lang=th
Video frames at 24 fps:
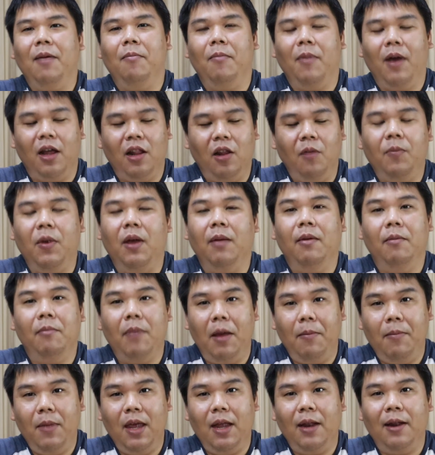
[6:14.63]
มันก็ต้องเปลี่ยนเป็นใบ
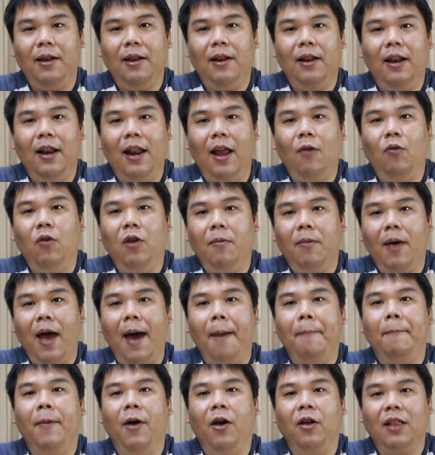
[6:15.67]
มีดและคุณภา
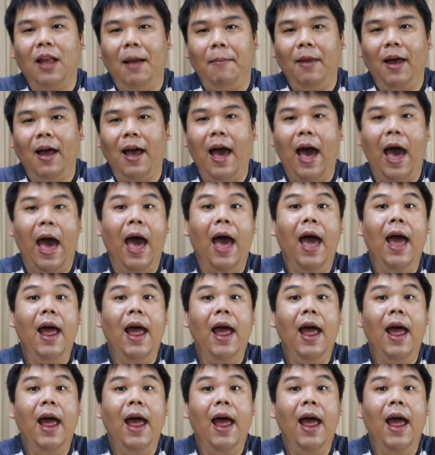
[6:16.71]
พมันก็ตามราคา